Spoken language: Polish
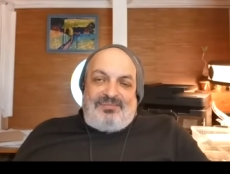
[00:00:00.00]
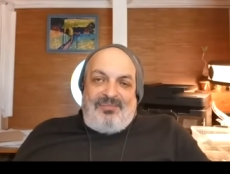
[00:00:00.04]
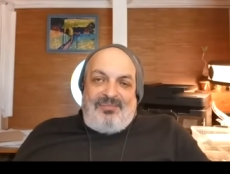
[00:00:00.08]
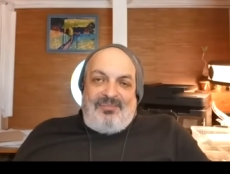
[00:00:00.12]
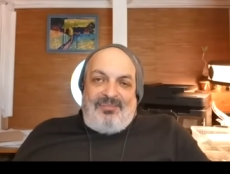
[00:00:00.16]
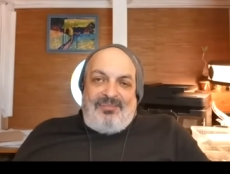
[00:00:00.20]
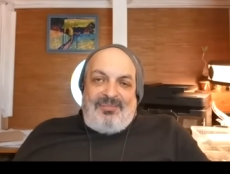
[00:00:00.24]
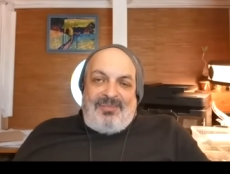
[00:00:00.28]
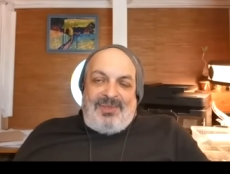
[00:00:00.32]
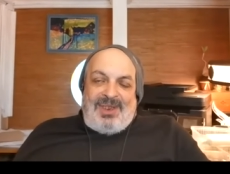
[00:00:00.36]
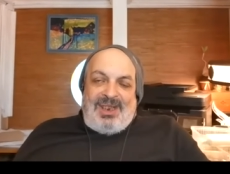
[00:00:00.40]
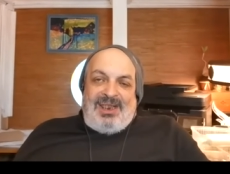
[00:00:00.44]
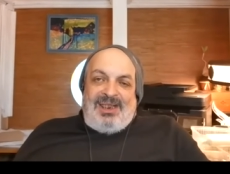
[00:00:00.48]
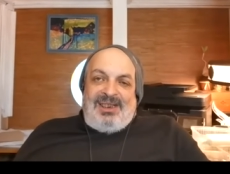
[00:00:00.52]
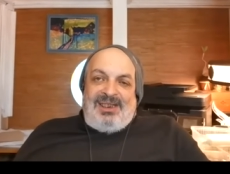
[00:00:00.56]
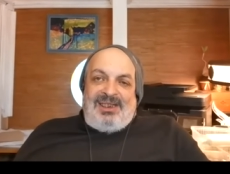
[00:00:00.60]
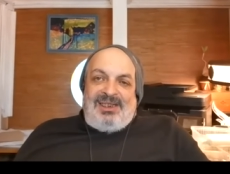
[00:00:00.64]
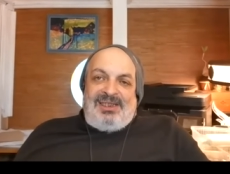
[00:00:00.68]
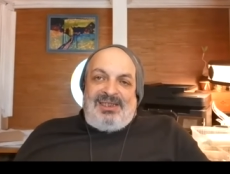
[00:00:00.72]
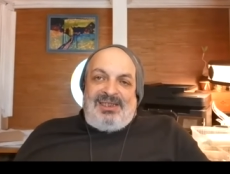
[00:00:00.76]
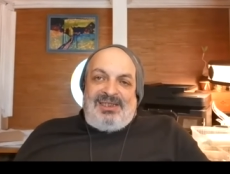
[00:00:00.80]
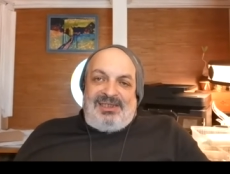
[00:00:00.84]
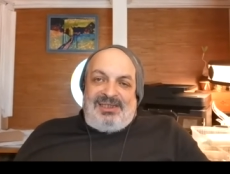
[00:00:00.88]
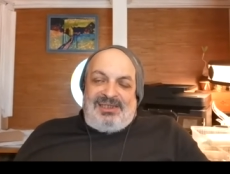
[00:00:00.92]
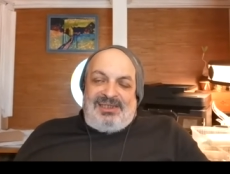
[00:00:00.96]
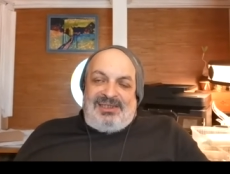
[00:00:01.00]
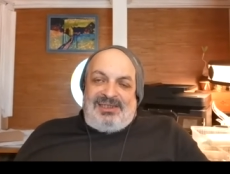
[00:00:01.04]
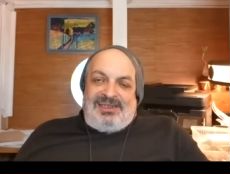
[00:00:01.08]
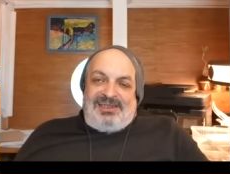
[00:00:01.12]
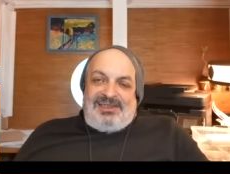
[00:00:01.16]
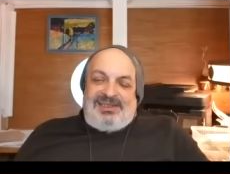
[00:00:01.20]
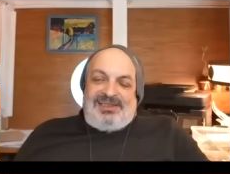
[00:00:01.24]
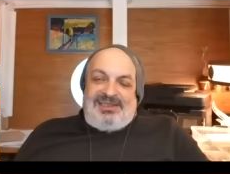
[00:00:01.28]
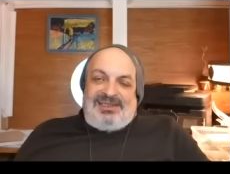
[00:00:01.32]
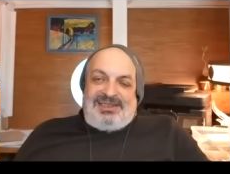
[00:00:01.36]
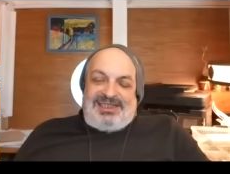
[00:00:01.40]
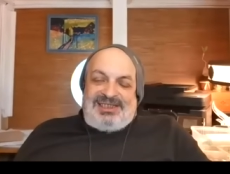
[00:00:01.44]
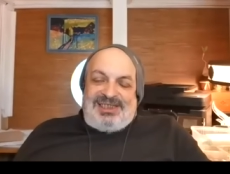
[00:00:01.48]
mm,
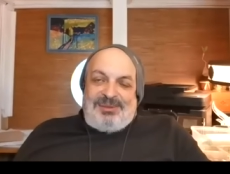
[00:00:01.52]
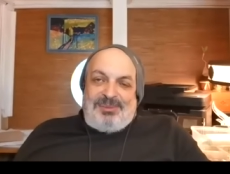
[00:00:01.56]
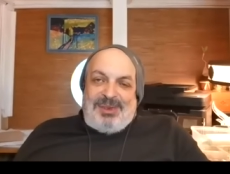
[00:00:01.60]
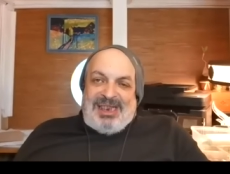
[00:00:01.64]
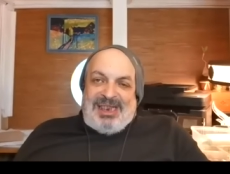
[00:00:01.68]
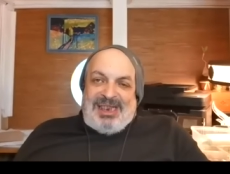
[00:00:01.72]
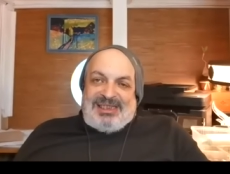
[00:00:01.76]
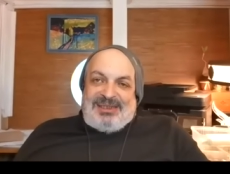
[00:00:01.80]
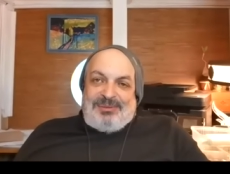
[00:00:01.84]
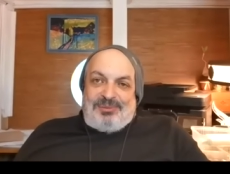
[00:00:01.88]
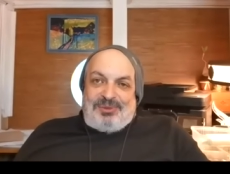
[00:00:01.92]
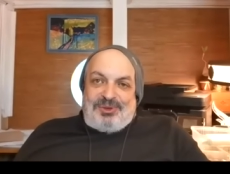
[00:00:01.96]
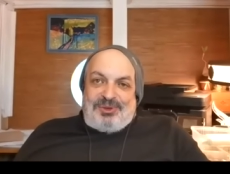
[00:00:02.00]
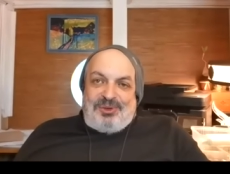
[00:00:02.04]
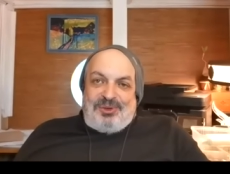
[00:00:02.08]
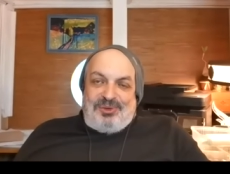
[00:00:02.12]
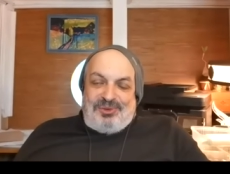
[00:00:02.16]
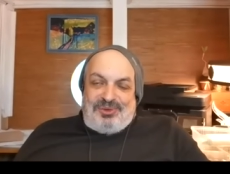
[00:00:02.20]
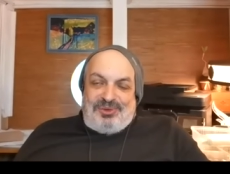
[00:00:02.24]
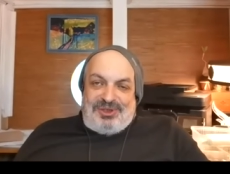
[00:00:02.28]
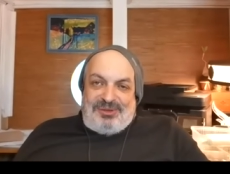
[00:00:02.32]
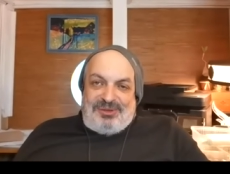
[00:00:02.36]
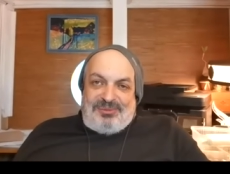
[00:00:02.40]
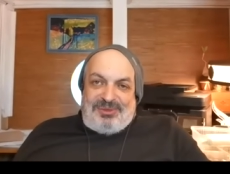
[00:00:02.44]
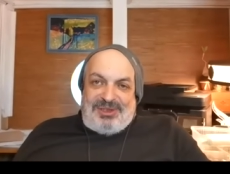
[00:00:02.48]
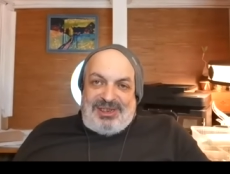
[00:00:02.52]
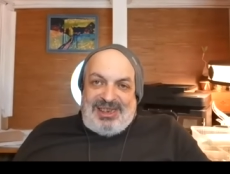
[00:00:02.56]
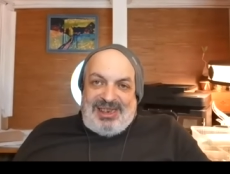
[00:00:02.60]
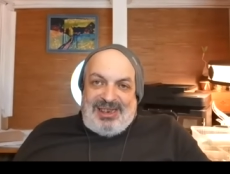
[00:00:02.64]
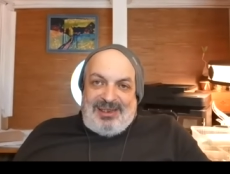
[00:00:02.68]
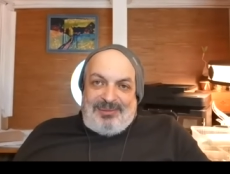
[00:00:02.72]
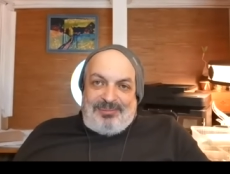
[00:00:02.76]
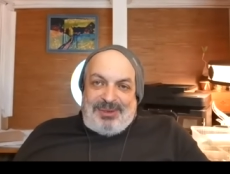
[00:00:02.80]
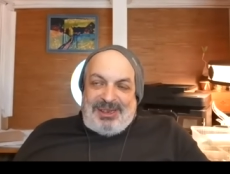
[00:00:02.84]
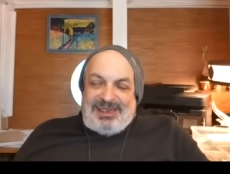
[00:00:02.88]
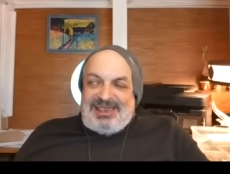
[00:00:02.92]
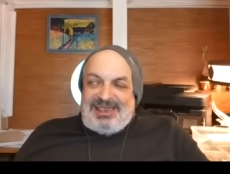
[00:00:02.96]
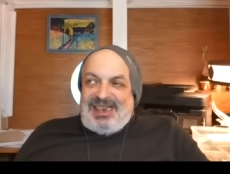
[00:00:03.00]
e, tematem trudnym
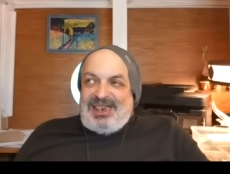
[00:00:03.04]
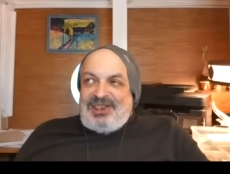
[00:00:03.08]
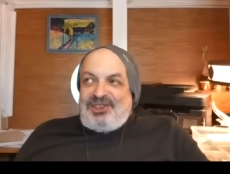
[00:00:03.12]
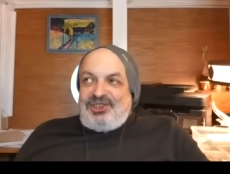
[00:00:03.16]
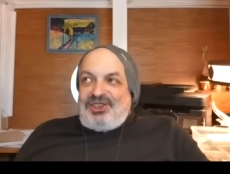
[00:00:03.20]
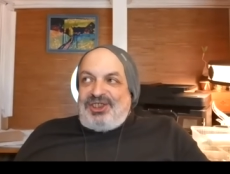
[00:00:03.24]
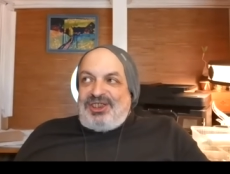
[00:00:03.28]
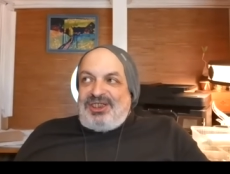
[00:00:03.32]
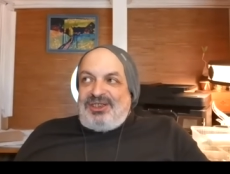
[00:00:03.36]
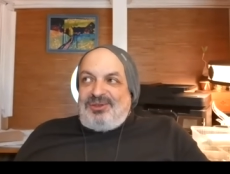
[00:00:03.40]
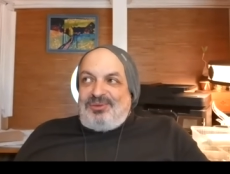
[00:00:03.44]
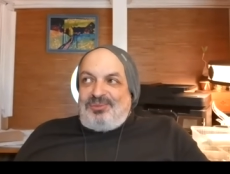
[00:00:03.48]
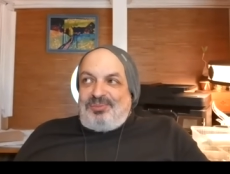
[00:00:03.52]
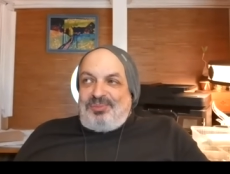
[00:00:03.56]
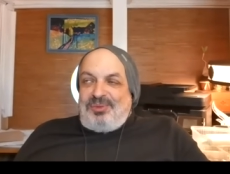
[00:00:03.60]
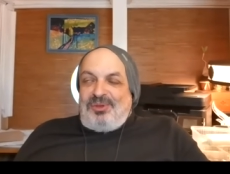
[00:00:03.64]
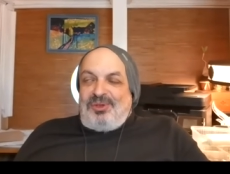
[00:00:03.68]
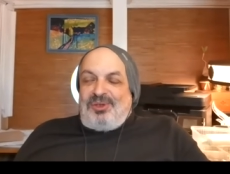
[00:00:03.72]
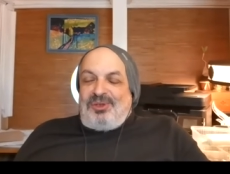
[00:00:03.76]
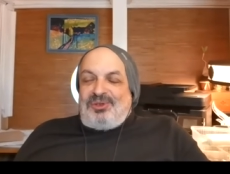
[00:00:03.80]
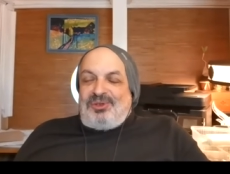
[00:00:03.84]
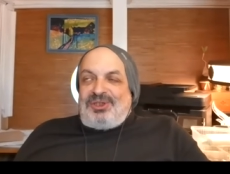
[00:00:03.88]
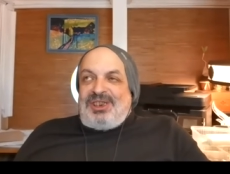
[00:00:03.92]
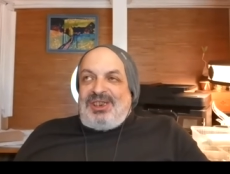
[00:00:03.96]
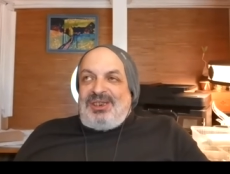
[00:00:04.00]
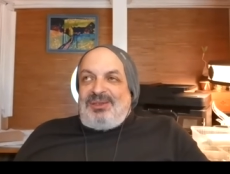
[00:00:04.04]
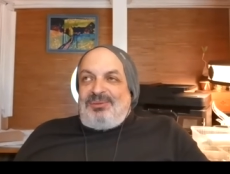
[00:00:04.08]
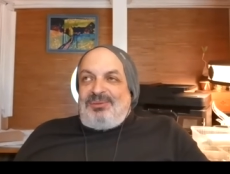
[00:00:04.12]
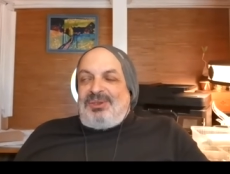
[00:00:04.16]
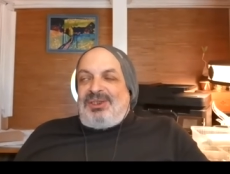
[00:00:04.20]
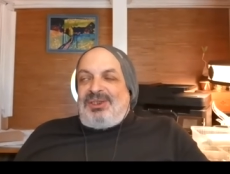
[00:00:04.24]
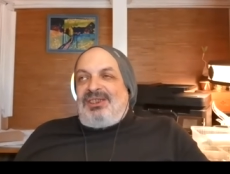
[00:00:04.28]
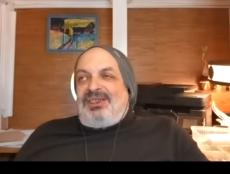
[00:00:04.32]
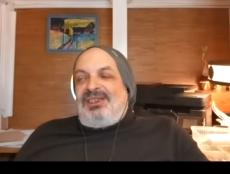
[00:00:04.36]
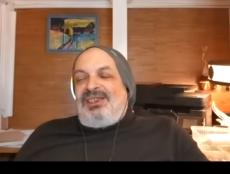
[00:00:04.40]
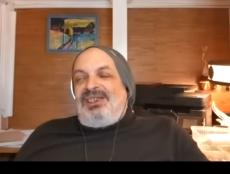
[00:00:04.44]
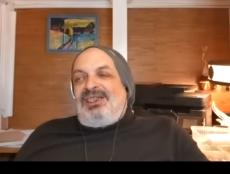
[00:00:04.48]
dla padaczki, no poród albo